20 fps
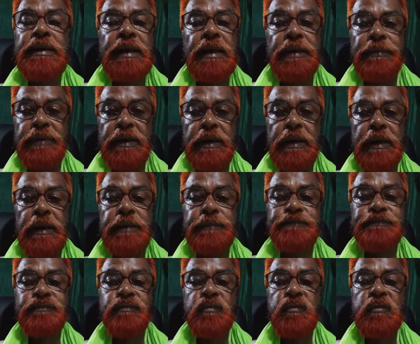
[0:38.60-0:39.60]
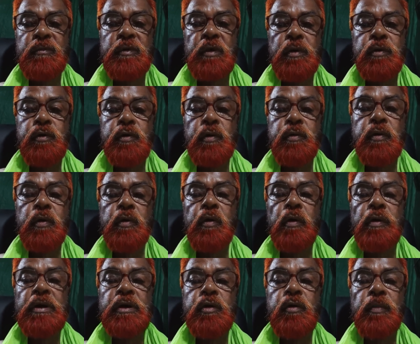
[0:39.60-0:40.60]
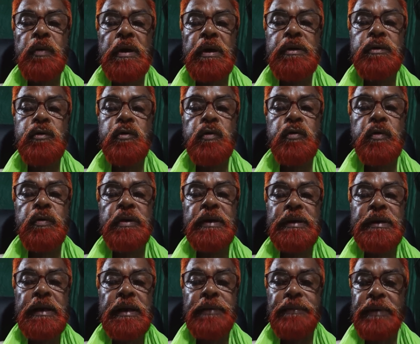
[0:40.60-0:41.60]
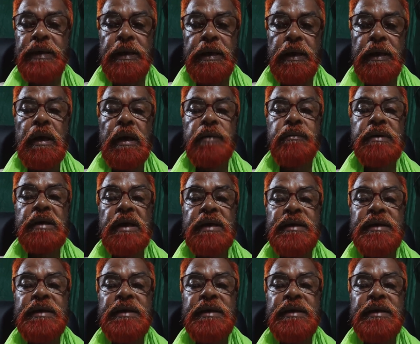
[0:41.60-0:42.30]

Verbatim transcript: তাকাবেন না চন্দ্রগ্রহণের সময় চন্দ্রের দিকে তাকাবেন না তার